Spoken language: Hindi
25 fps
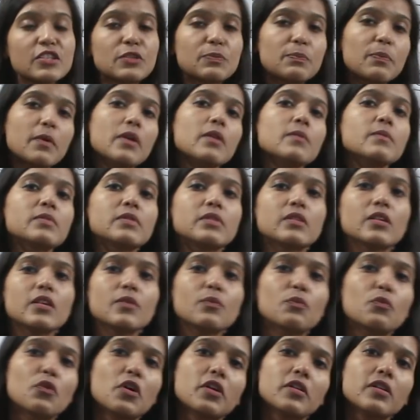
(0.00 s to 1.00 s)
स्पर्म्स की
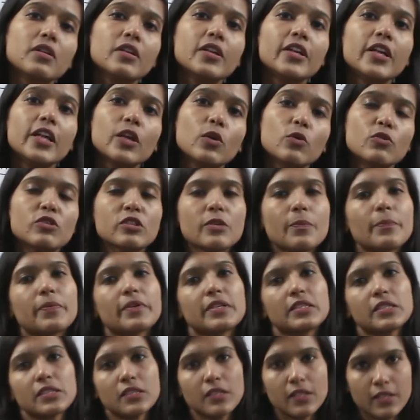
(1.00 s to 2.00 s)
मोर्टिलिटी को
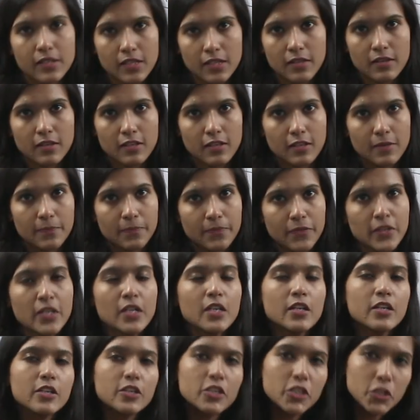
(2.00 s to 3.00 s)
सप्रेस कर देते हैं
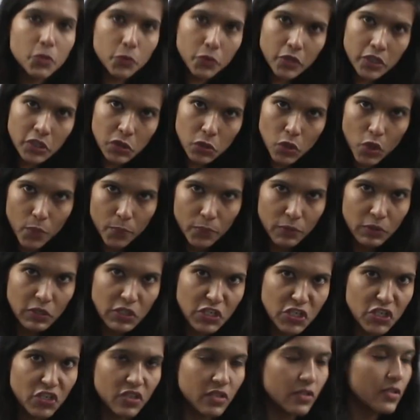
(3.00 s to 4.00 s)
ड्यूरिंग
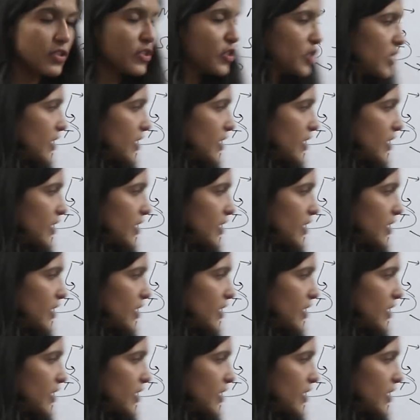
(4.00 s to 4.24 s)
कॉपुलेशन